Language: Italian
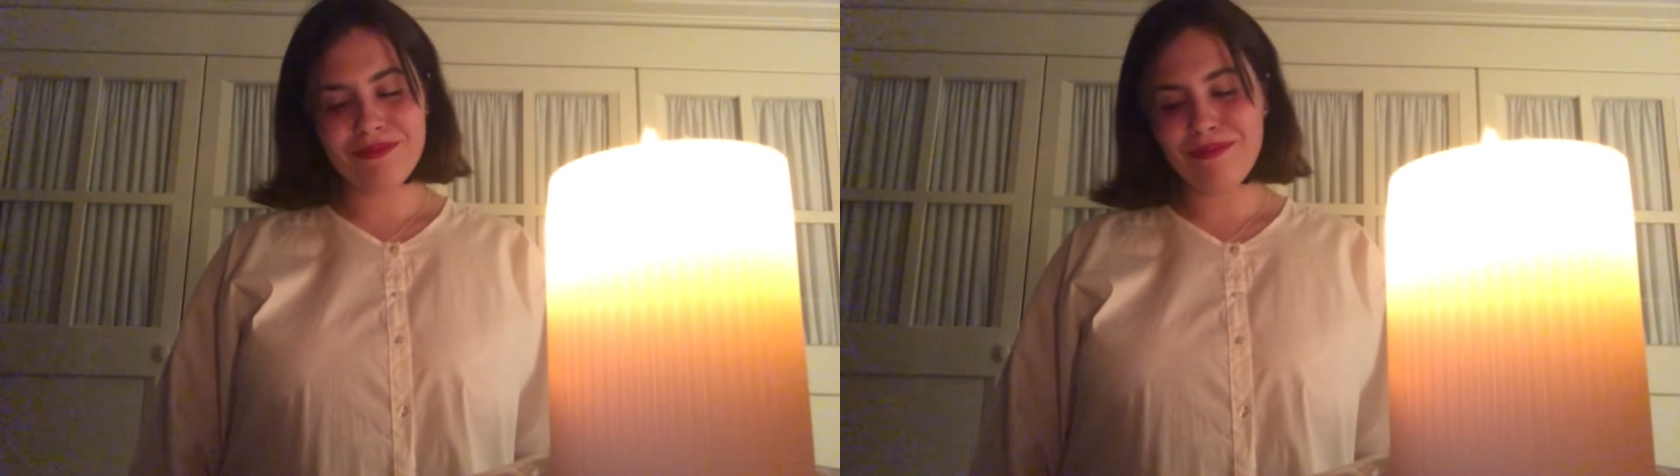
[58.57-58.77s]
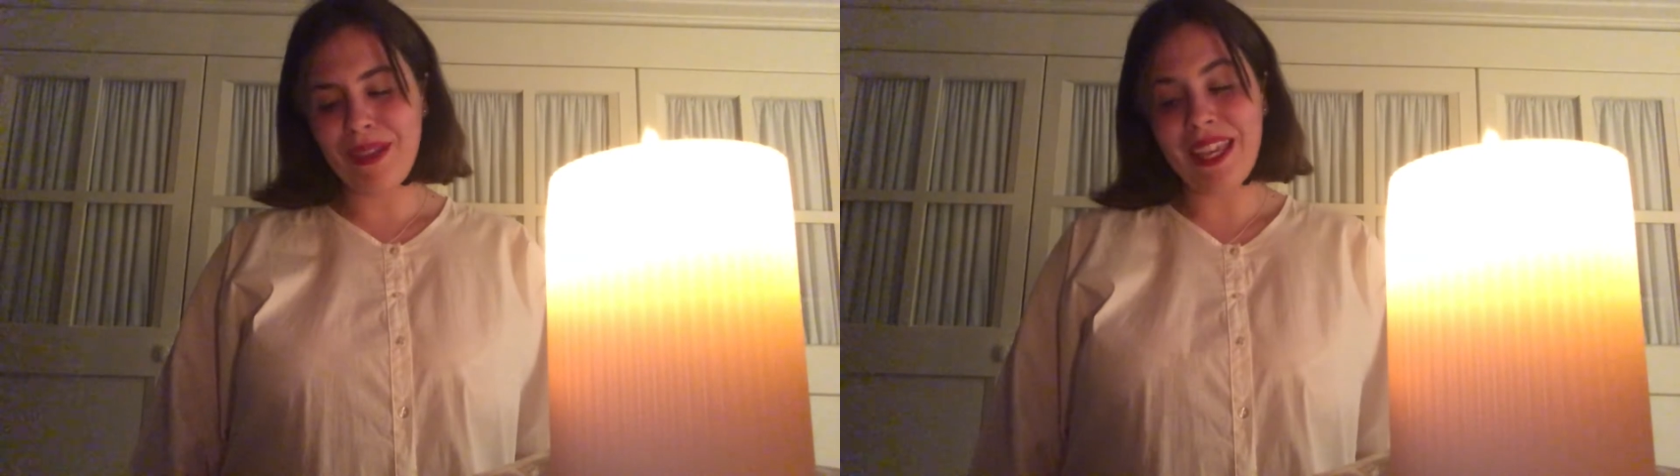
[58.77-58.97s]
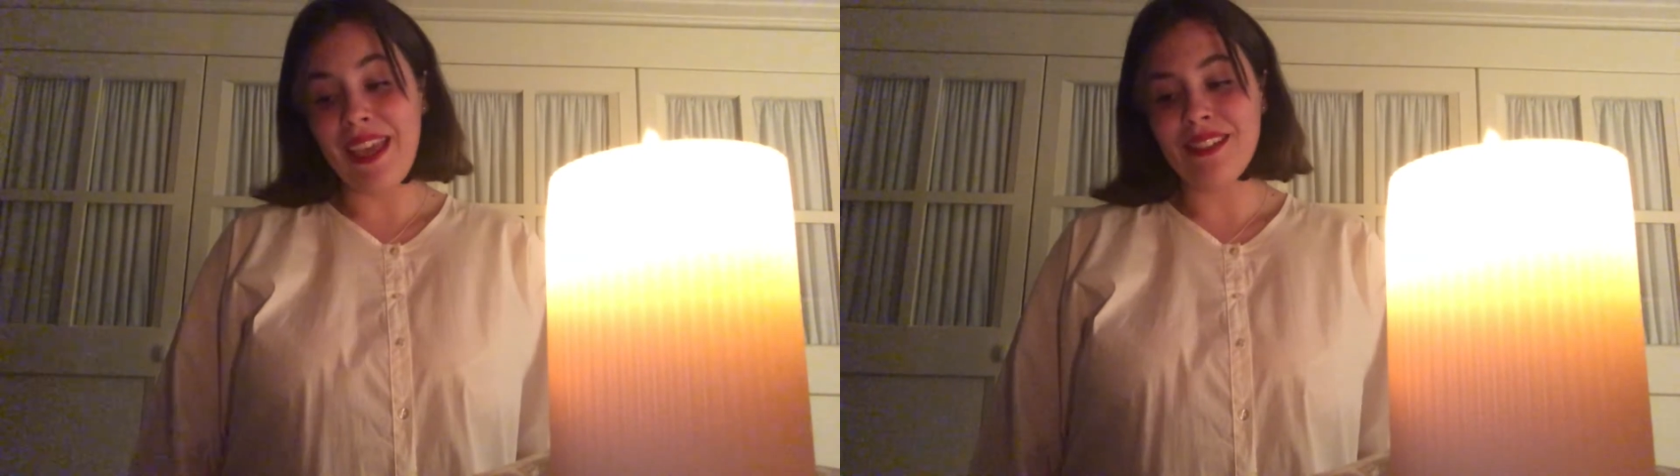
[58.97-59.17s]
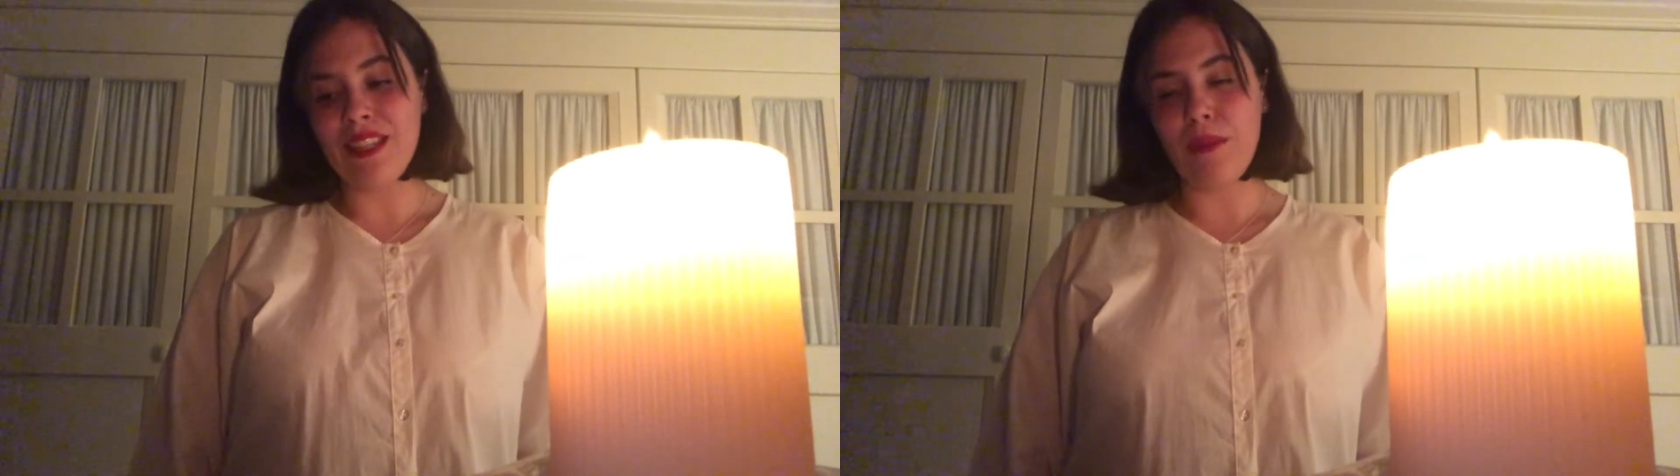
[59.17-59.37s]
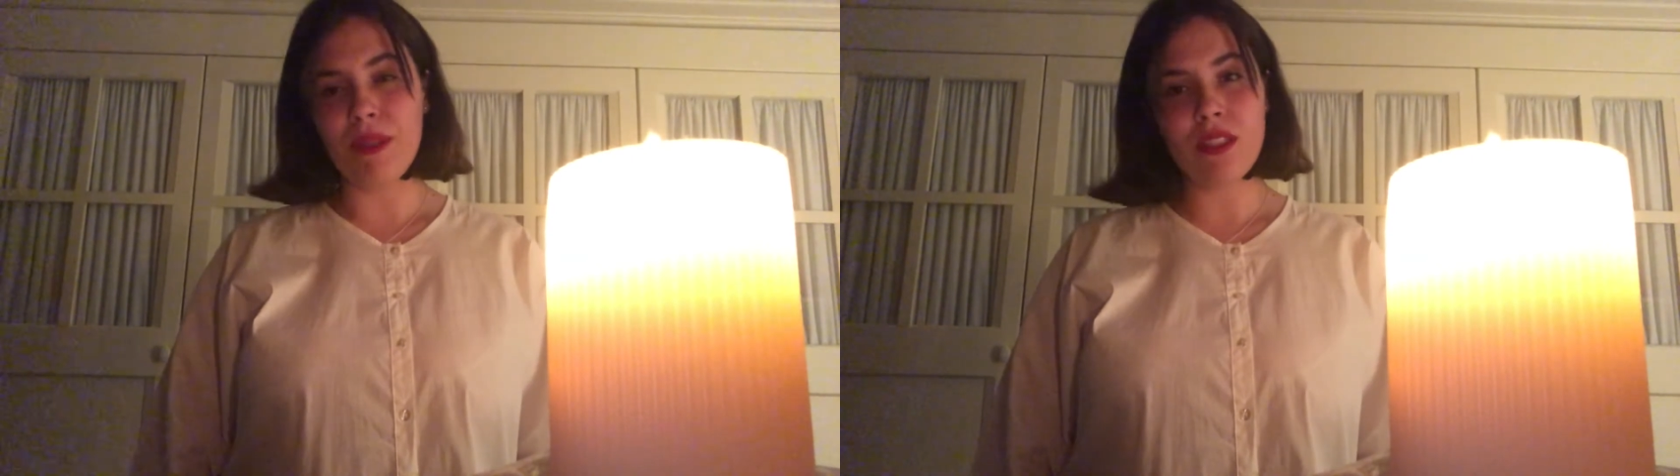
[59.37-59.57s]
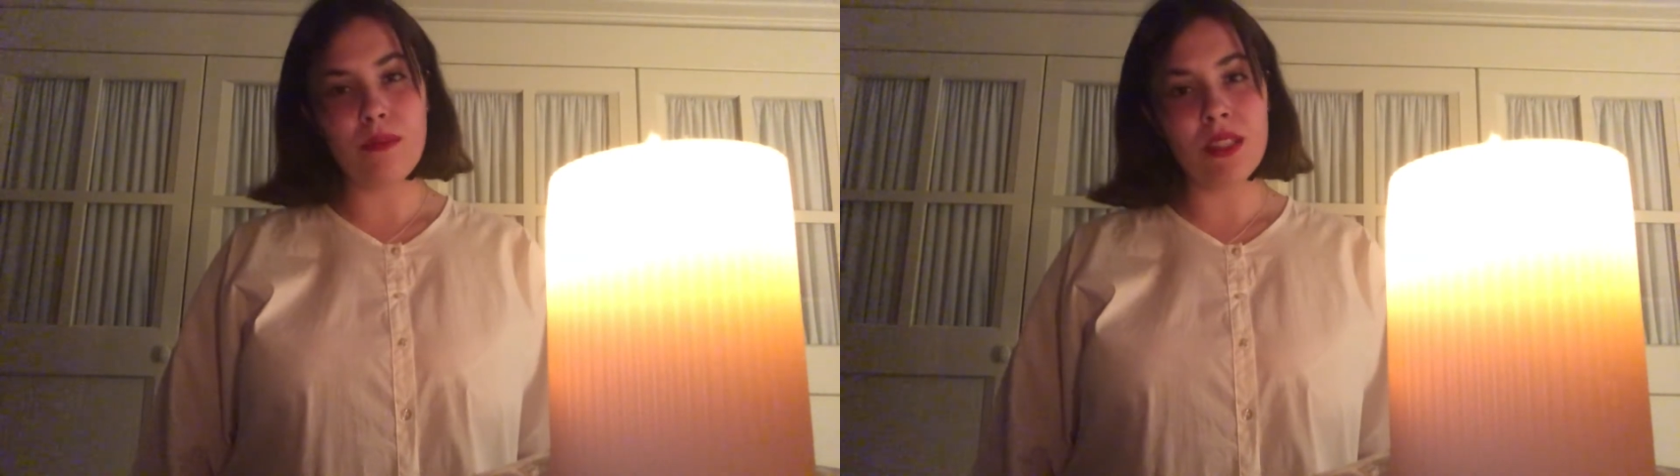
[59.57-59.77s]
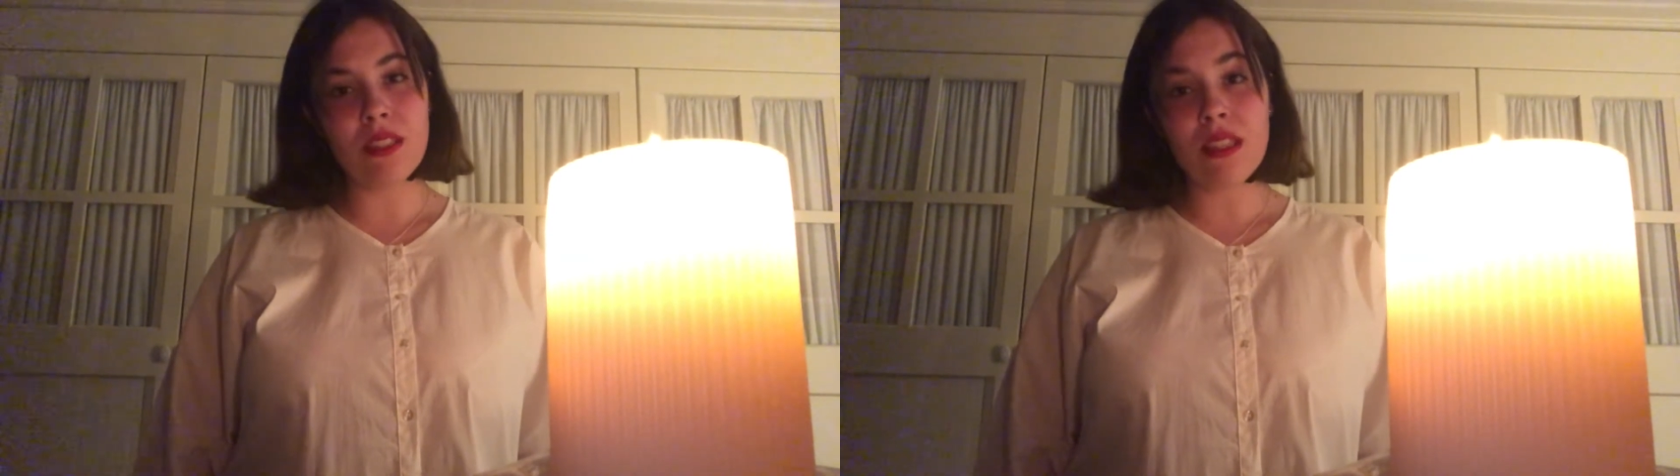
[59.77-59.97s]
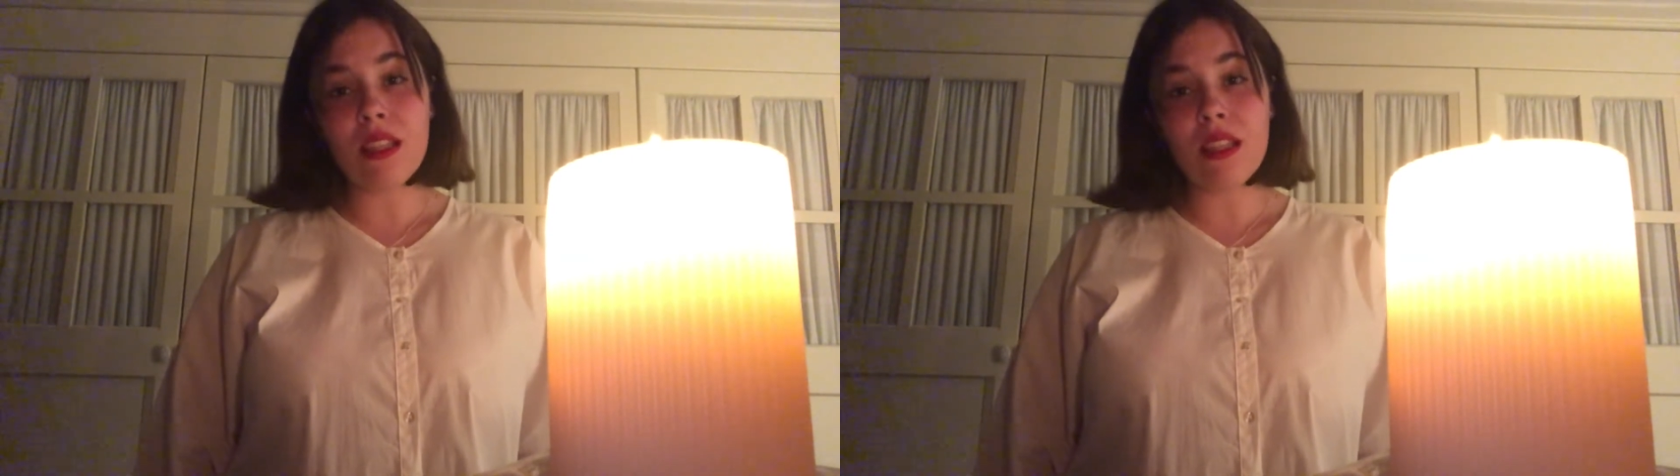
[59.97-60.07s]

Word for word: Perché essere pessimisti?